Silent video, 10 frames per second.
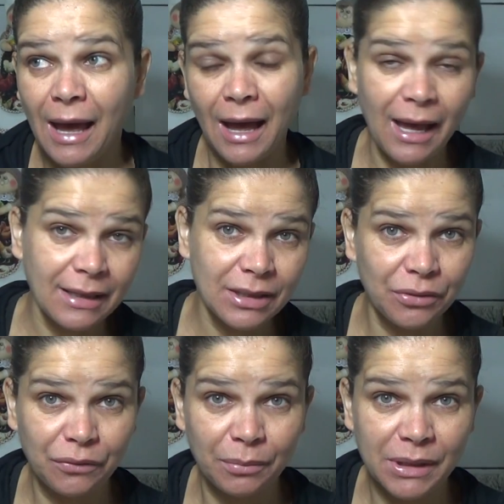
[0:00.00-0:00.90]
Ah,
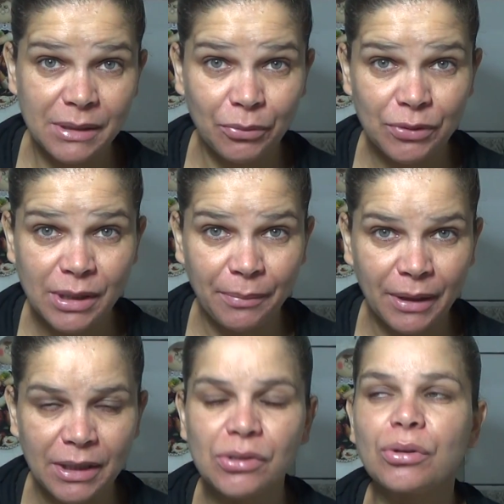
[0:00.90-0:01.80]
Silvia, mas a bolsa é
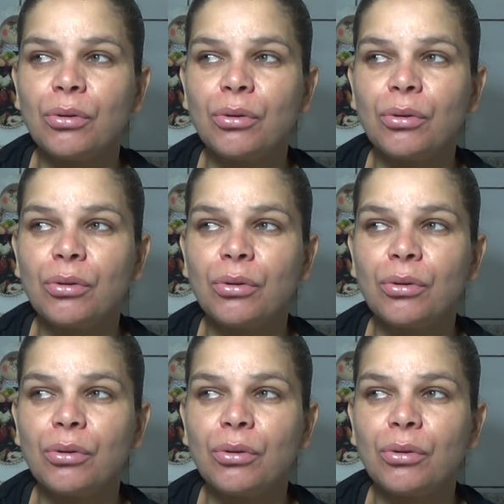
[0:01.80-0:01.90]
para isso.